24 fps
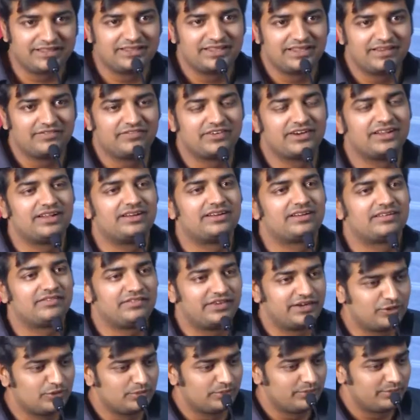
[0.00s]
அந்த எவனான்ற
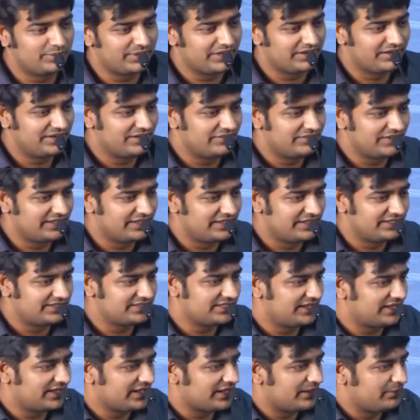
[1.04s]
வேடும் பெரிய லெவலில் ரீச்
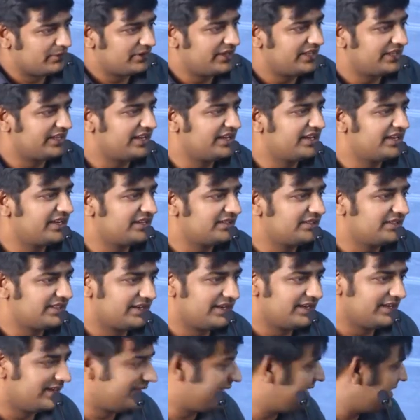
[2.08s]
ஆயிருக்கு அப்படின்னா என்னன்னு
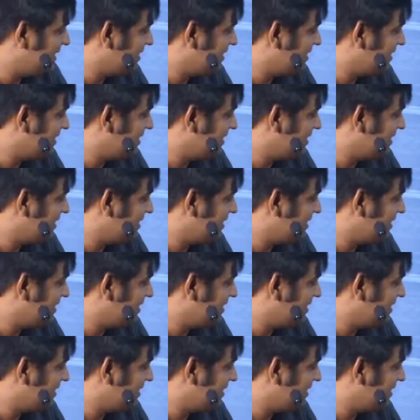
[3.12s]
தெரியல